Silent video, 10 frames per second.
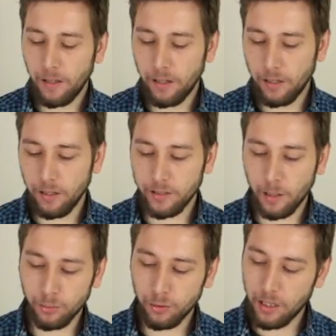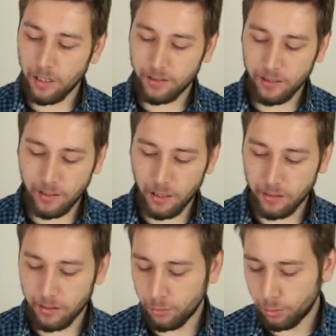E, Samsung Galaxy
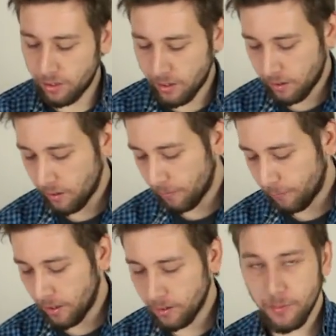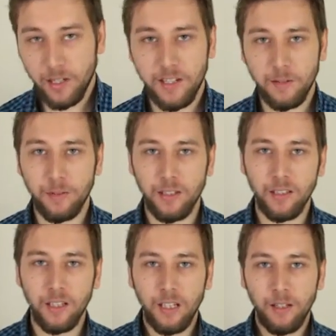S6'nın kutu içerisinden farklı bir şey
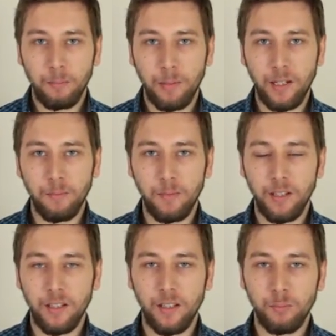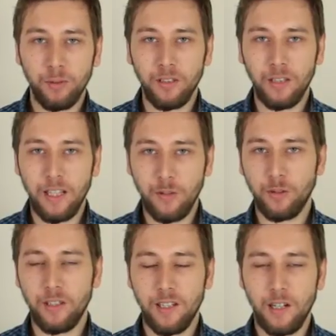çıkmadı benim e, bu yıl en
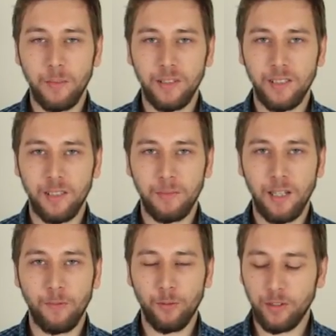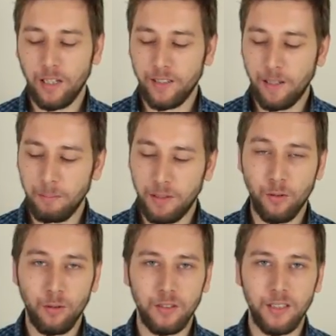çok incelemek istediğim telefonlardan biri
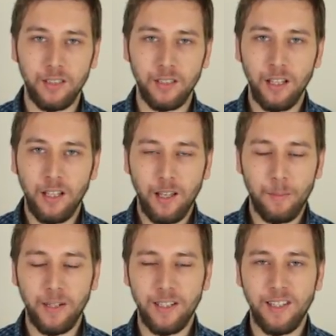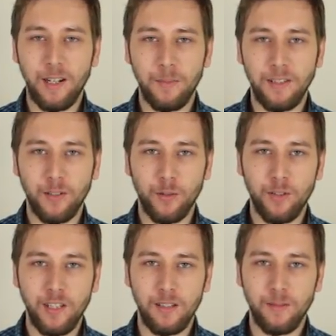olduğu için hemen incelemesine
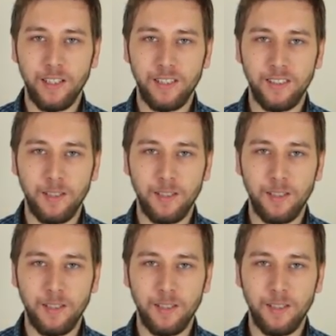koyacağız ve yakın